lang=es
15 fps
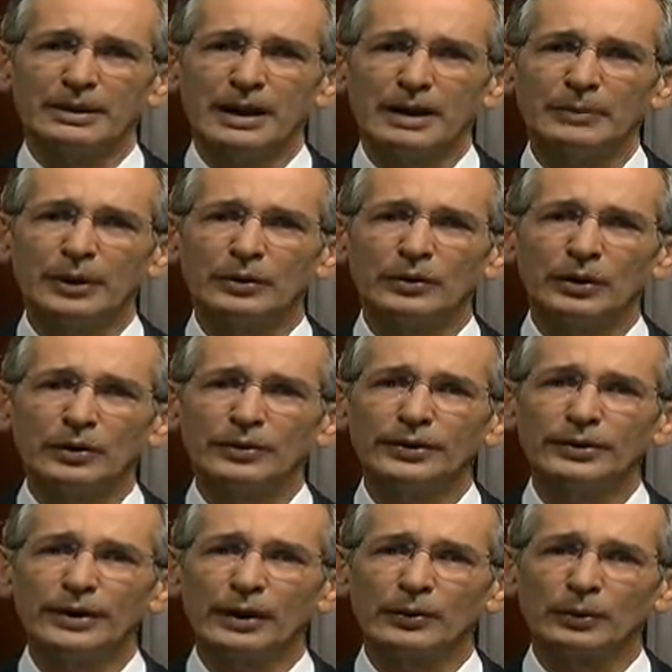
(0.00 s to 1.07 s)
Llamo
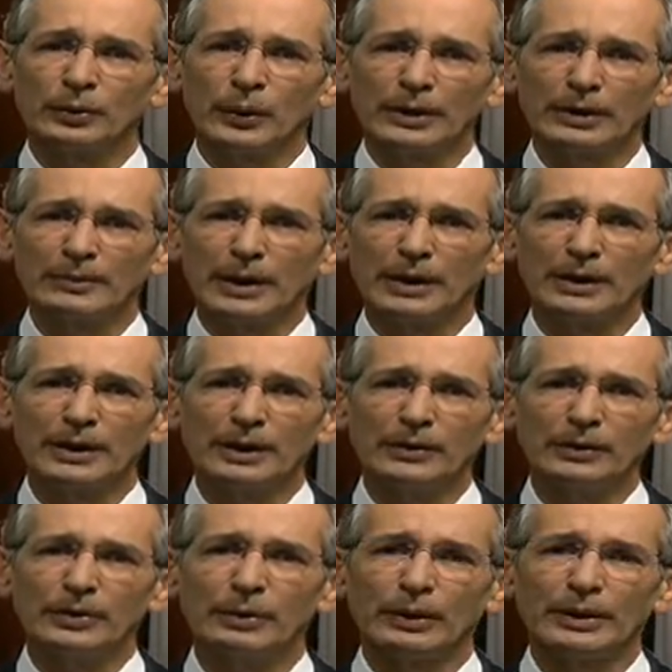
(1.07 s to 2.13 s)
entonces a los
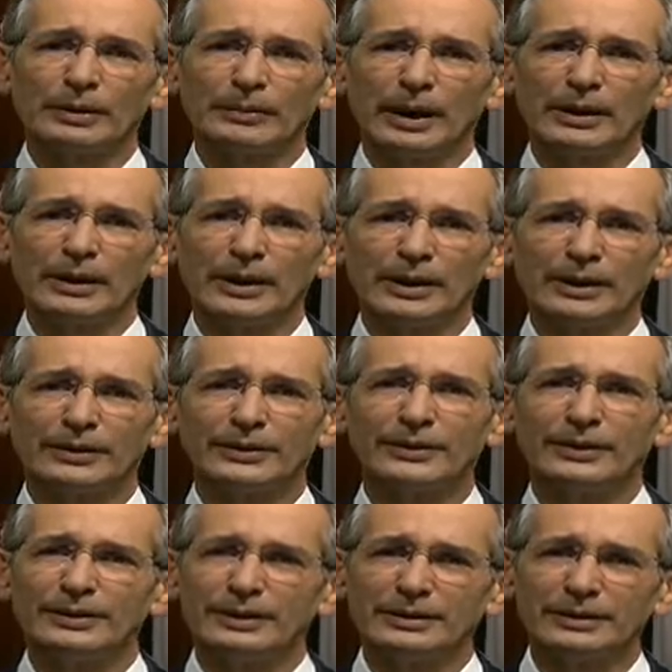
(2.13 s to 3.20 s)
guatemaltecos y guatemaltecas,
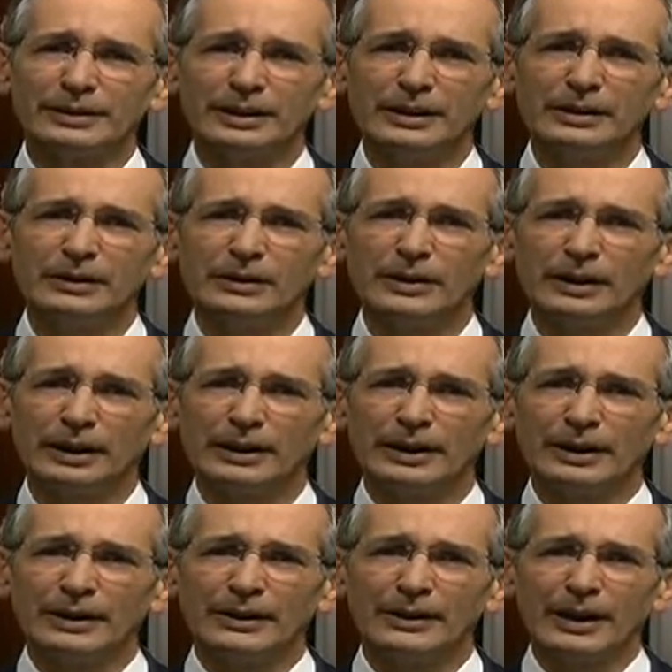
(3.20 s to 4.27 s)
sin distingo de,
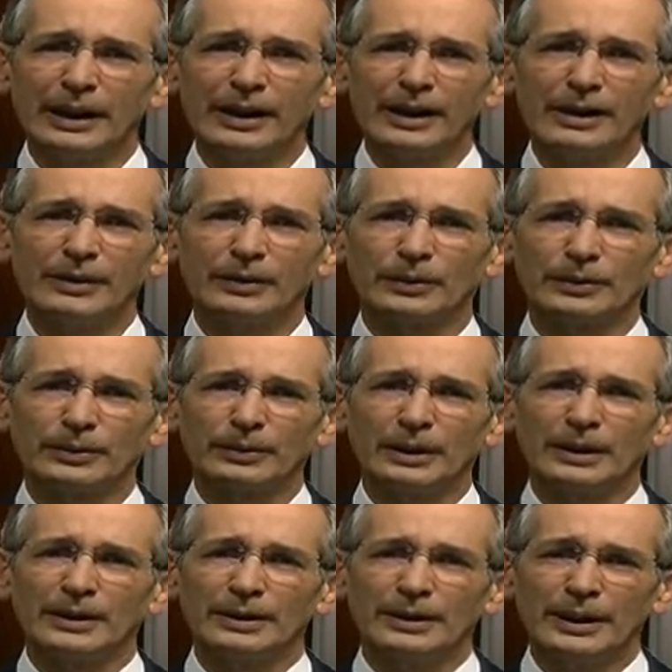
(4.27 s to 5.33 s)
credos,
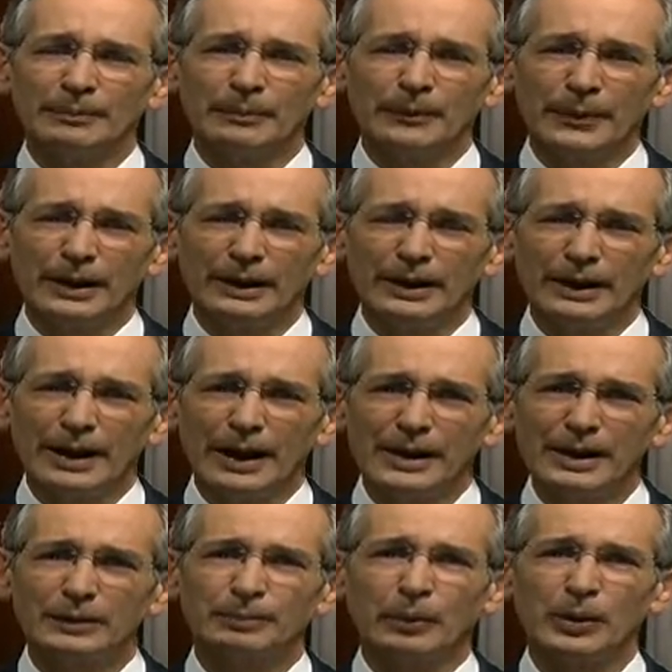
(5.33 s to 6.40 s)
de, de,
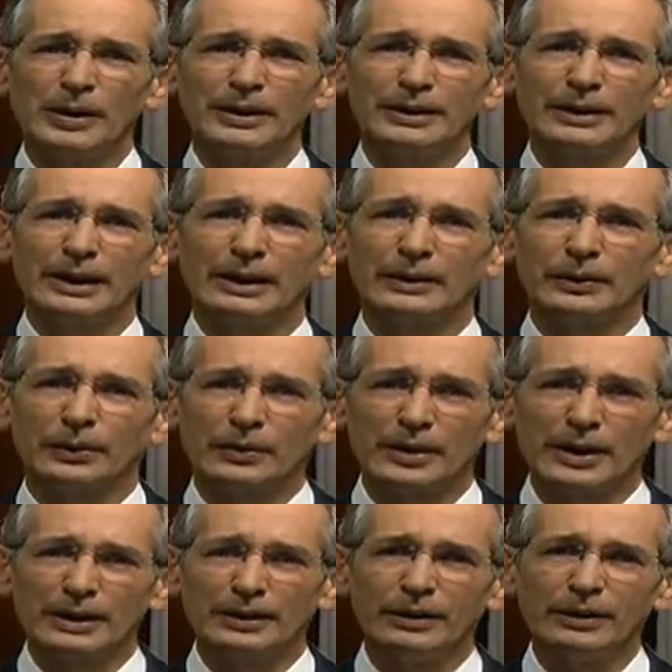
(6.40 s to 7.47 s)
áreas políticas o
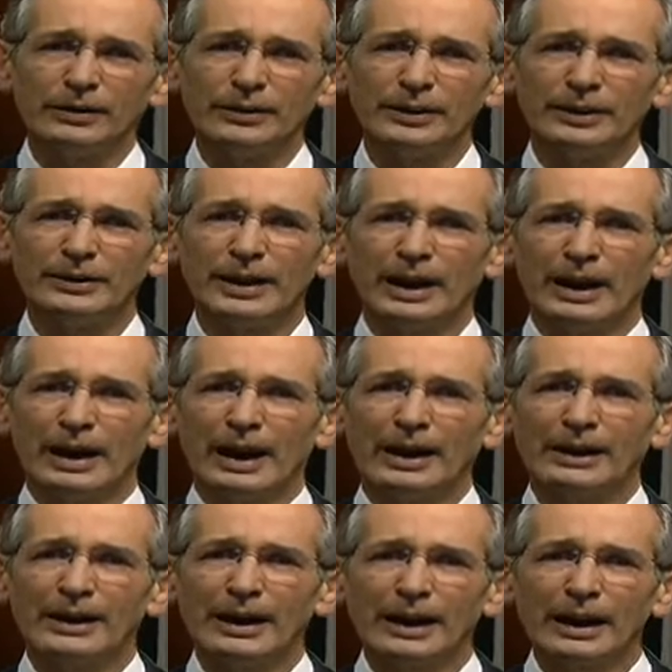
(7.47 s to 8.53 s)
religiosas,
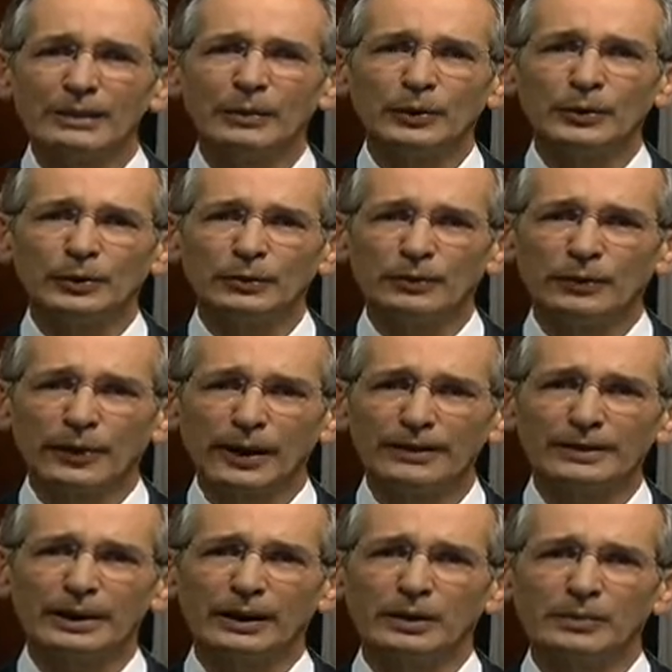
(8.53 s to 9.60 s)
a que hagamos un
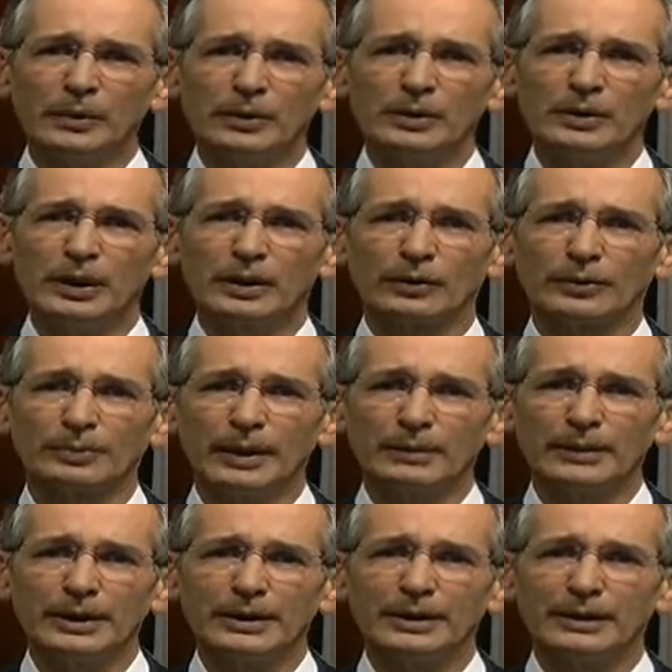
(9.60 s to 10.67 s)
frente común que nos
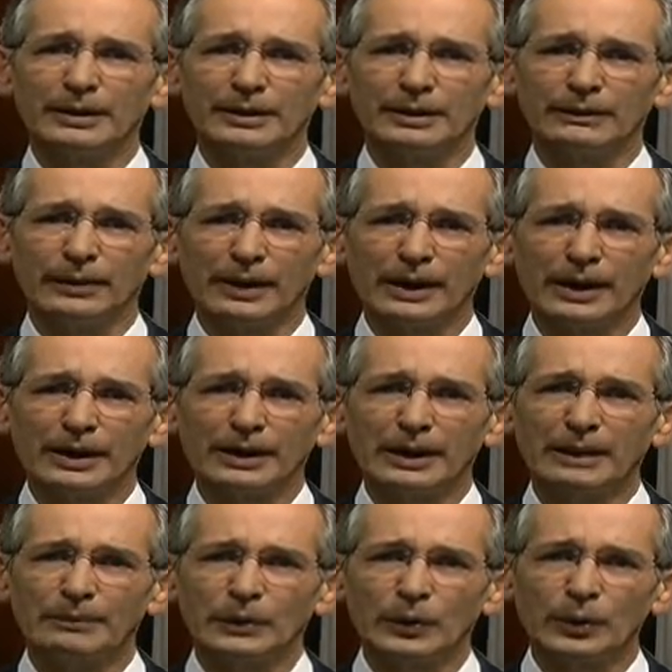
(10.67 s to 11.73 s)
permita identificar,
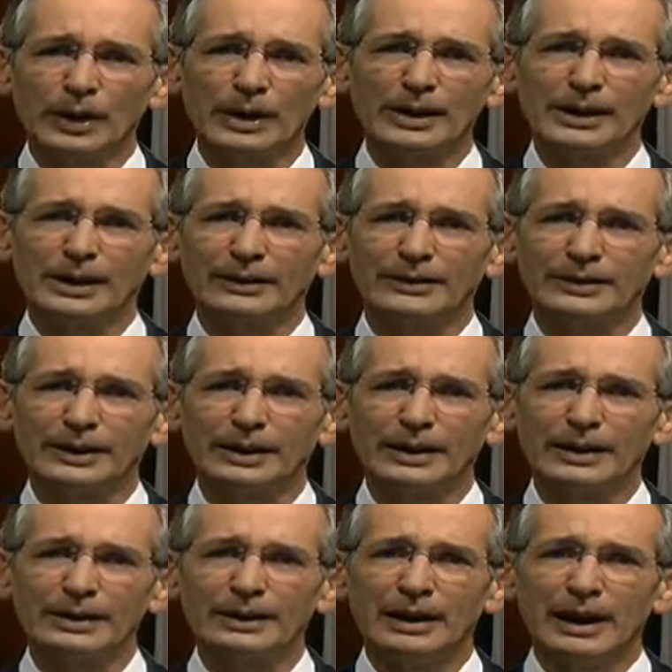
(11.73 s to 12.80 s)
capturar y
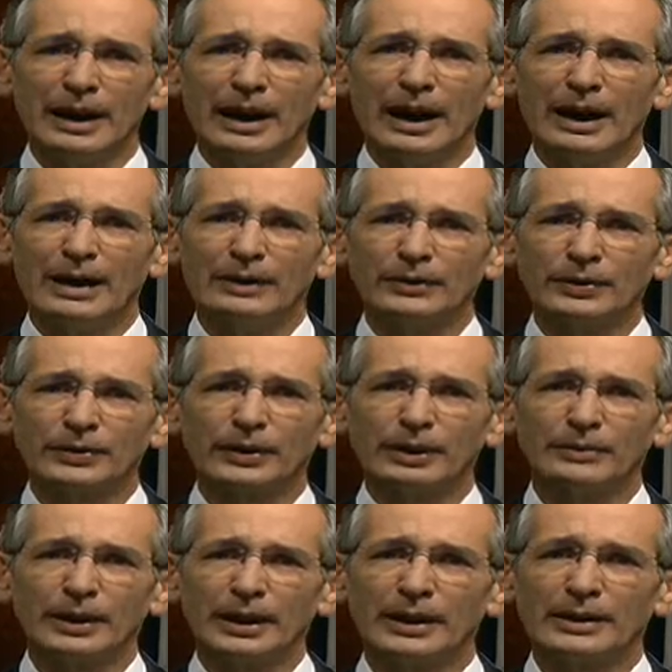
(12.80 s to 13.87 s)
castigar a esos
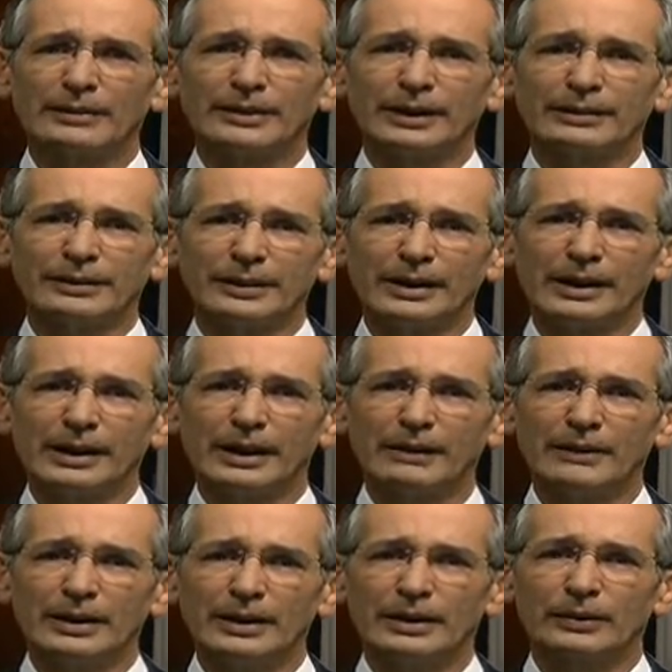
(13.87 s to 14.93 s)
criminales que ciegan
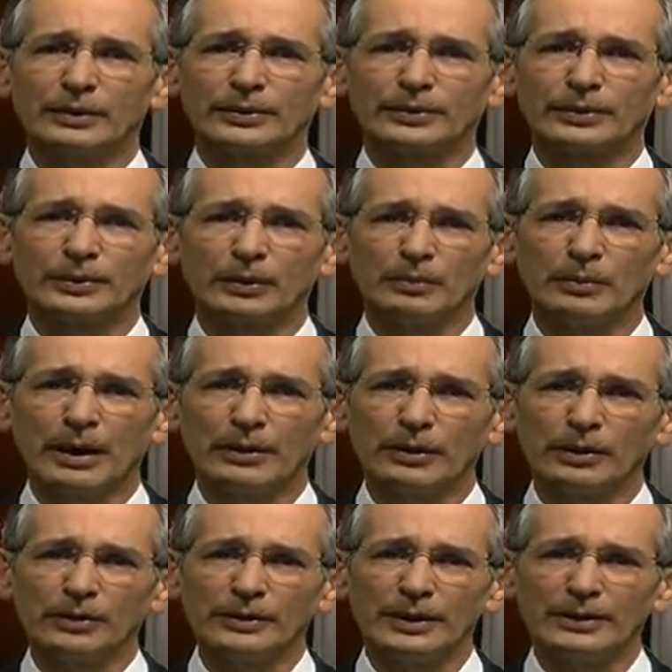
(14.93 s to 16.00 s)
la vida de nuestros
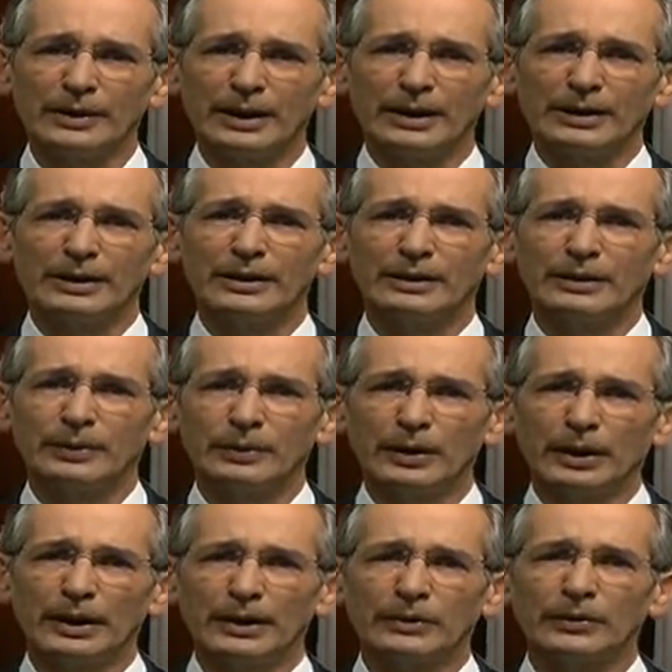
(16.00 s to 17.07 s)
compatriotas y de
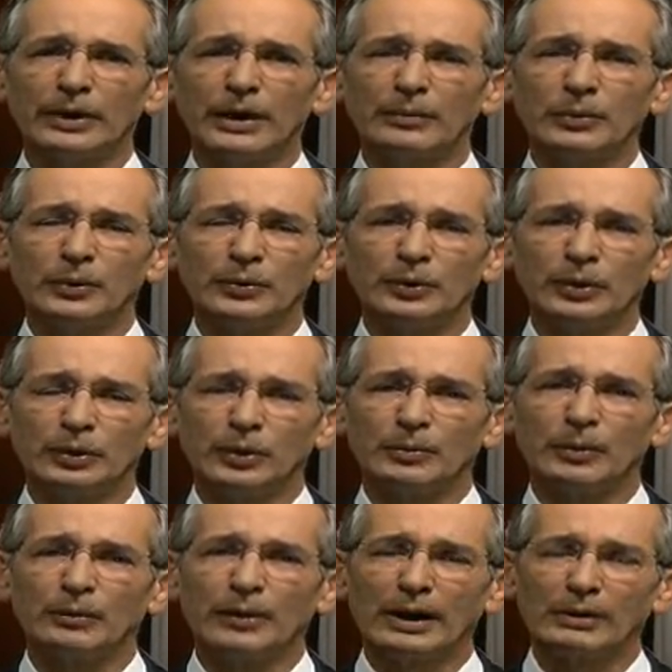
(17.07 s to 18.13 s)
ciudadanos del mundo
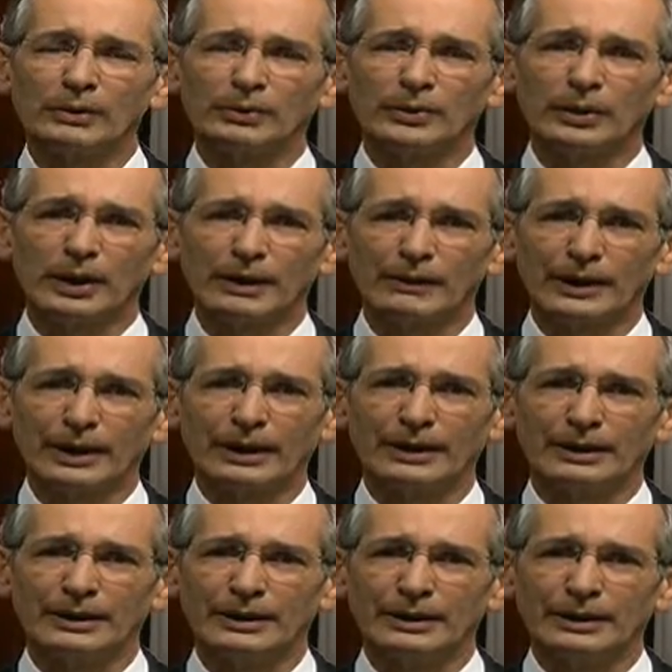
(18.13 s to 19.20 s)
como Facundo Cabral
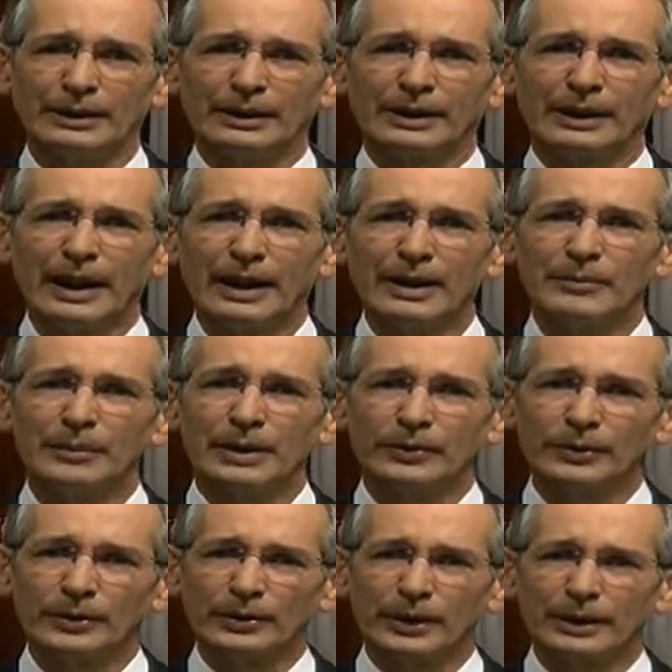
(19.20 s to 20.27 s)
cada
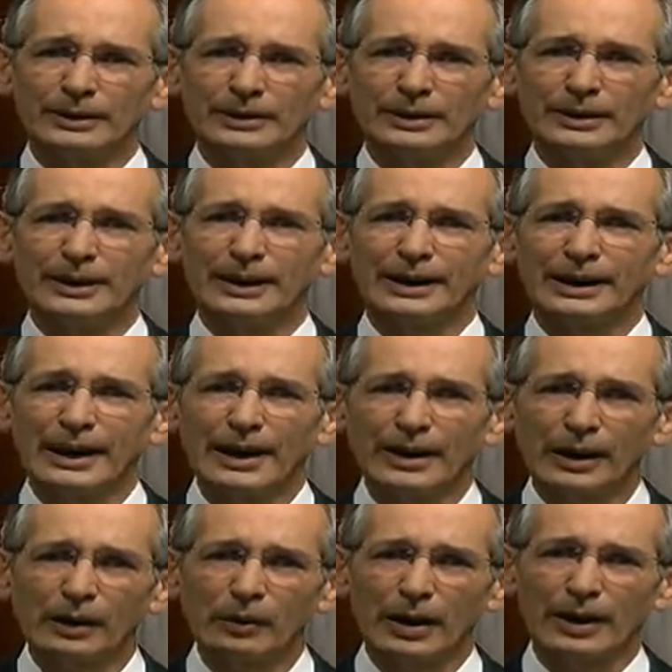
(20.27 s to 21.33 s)
persona, en
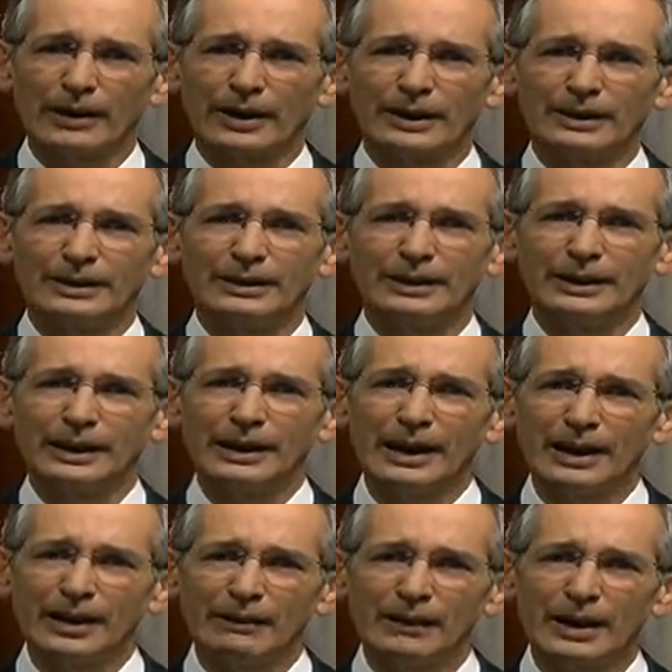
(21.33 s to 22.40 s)
cada cuadra, en
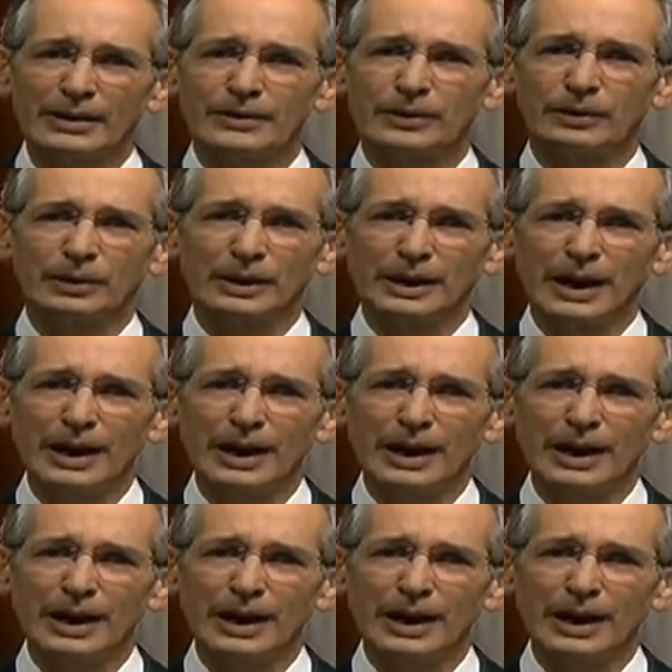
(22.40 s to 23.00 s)
cada barrio,